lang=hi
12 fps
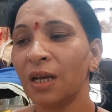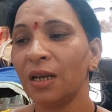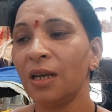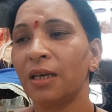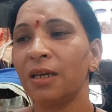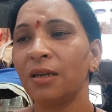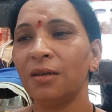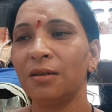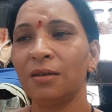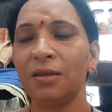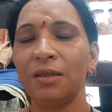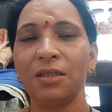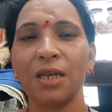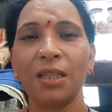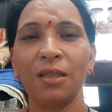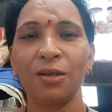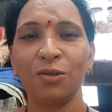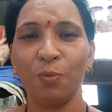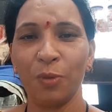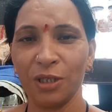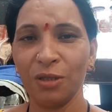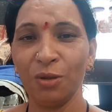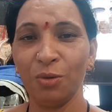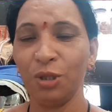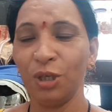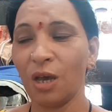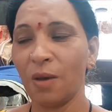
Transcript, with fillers: लेकिन ज़्यादातर जो पसंद होती है